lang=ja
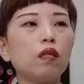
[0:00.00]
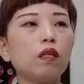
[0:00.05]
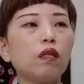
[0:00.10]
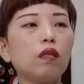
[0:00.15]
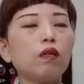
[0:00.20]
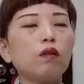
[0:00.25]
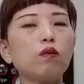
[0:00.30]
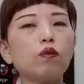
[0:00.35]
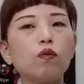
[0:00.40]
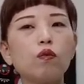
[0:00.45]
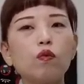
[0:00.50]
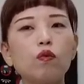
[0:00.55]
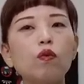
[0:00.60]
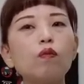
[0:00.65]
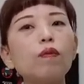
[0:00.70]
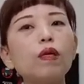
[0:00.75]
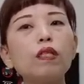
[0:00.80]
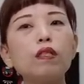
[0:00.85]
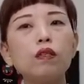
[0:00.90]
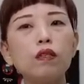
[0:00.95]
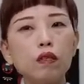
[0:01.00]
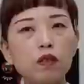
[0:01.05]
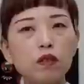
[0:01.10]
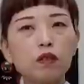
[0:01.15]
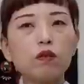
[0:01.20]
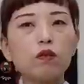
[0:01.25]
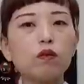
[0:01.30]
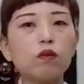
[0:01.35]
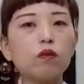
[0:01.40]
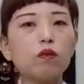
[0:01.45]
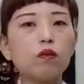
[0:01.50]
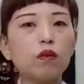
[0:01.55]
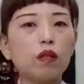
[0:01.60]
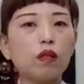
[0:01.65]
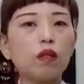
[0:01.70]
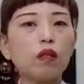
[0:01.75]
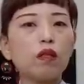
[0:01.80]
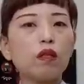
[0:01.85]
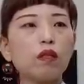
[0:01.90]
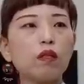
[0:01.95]
えっと、小松市の方
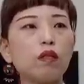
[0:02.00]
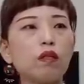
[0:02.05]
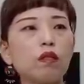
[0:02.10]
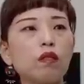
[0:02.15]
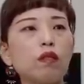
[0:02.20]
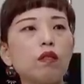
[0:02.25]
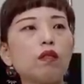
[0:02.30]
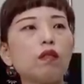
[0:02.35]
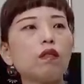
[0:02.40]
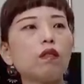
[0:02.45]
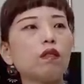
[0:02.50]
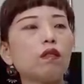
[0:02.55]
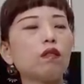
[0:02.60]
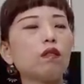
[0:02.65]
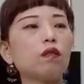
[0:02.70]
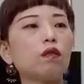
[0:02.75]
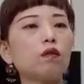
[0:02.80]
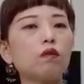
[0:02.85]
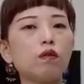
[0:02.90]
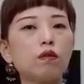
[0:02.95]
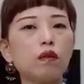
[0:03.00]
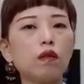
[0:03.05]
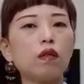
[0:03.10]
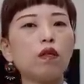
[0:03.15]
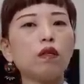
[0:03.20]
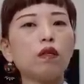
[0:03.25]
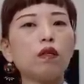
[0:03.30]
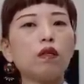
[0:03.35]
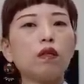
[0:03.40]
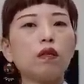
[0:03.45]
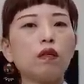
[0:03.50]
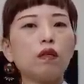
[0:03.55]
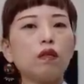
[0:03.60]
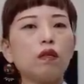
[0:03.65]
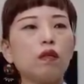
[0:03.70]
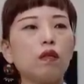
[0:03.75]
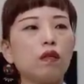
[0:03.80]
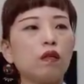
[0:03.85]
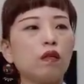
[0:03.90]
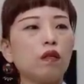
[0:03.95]
で出たんですよね
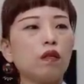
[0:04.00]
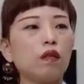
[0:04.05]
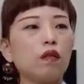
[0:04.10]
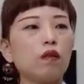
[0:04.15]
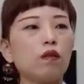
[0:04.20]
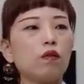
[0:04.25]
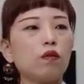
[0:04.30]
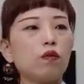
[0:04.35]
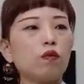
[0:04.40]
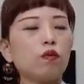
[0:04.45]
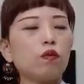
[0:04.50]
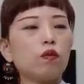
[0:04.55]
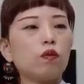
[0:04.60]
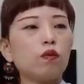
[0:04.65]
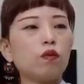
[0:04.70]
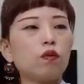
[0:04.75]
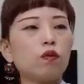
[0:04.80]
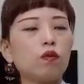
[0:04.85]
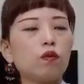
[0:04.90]
えっと